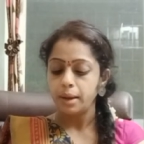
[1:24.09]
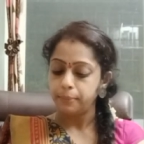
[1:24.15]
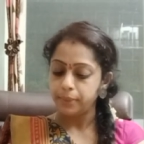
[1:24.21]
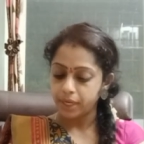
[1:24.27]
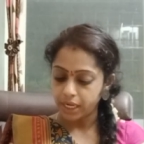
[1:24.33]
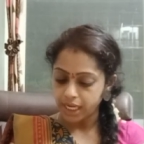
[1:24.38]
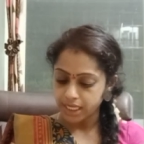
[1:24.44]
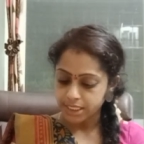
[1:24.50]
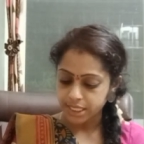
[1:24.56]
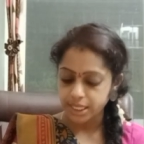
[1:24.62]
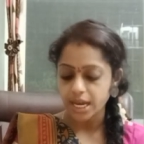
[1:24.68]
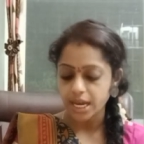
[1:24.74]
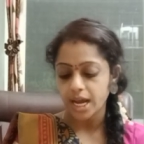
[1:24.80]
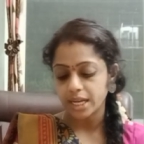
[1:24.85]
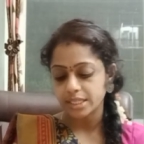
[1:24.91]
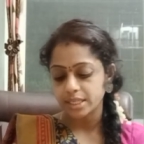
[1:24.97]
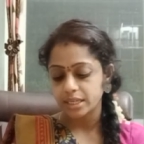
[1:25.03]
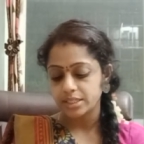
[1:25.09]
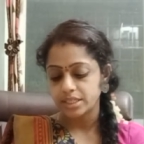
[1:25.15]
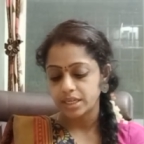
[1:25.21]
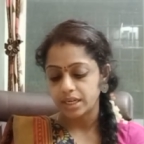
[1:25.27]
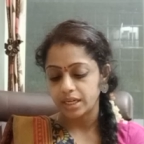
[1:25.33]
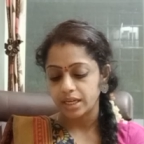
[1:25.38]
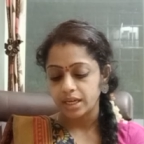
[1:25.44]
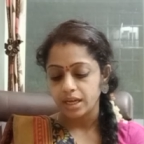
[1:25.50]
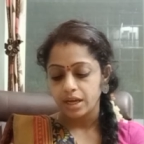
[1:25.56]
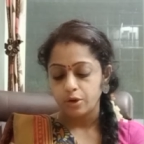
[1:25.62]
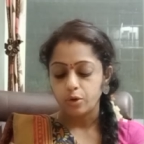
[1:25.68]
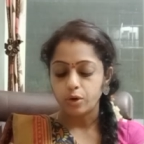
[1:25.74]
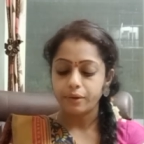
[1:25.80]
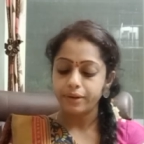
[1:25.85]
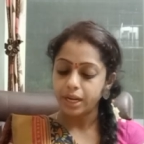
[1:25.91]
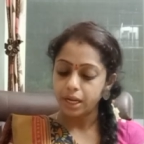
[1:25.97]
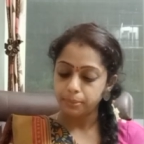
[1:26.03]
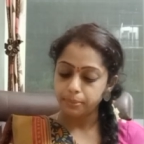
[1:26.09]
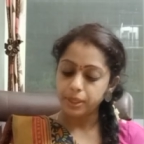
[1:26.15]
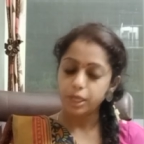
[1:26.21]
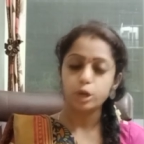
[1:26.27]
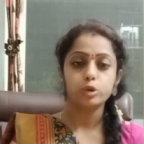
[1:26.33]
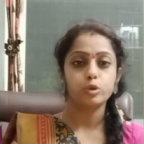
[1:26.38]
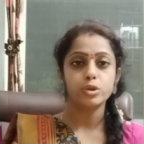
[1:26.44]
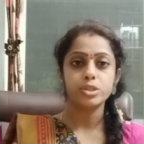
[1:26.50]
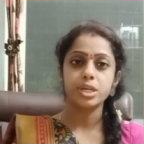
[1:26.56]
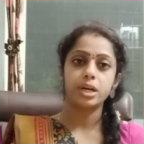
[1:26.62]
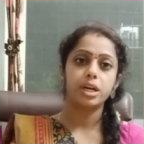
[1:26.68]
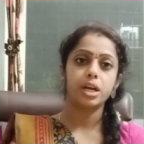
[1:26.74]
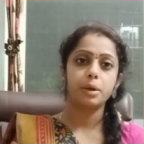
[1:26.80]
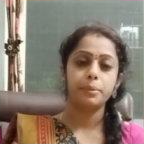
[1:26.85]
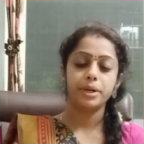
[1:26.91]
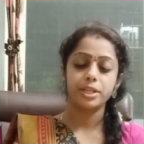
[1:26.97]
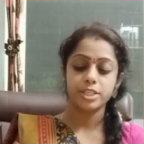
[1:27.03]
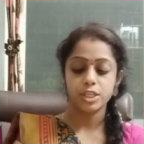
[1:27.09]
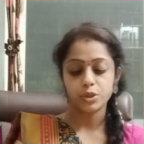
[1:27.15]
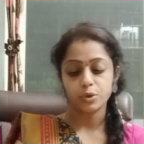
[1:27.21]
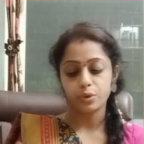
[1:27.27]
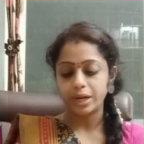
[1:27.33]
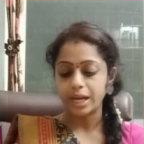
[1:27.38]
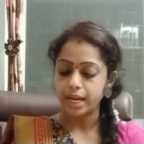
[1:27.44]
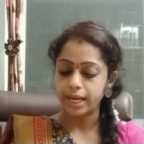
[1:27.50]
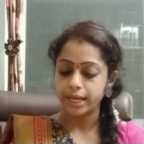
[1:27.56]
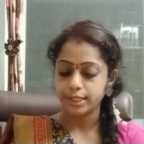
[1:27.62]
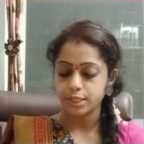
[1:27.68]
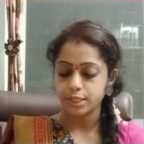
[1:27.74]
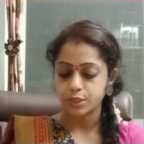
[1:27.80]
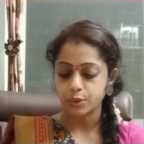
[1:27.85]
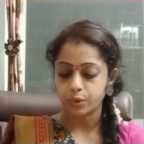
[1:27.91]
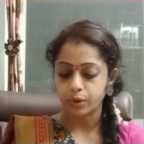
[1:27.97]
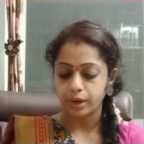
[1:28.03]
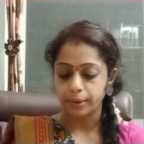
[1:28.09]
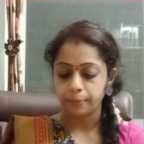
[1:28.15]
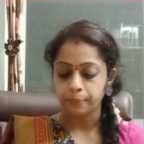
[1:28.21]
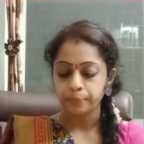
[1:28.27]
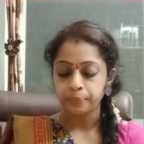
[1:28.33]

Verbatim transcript: మీకు నచ్చితే ఆచరించండి ఒకవేళ మీకు తోచినట్లుగా మీరు చేసుకుంటే అలాగే చేసుకోండి